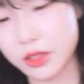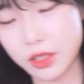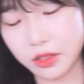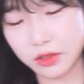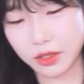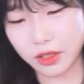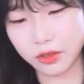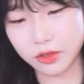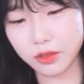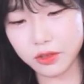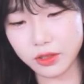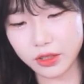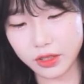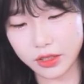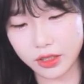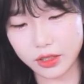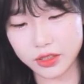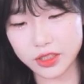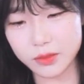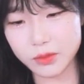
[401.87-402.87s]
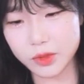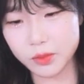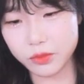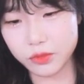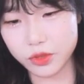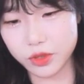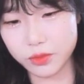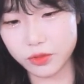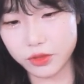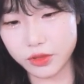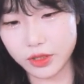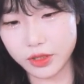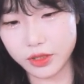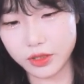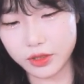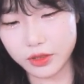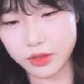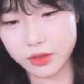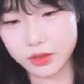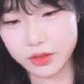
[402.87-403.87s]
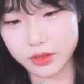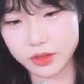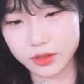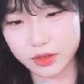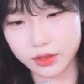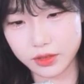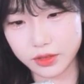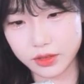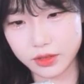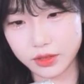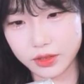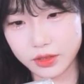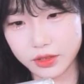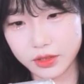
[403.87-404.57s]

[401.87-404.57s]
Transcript: 된 건가? 다시 한번 물어볼게요그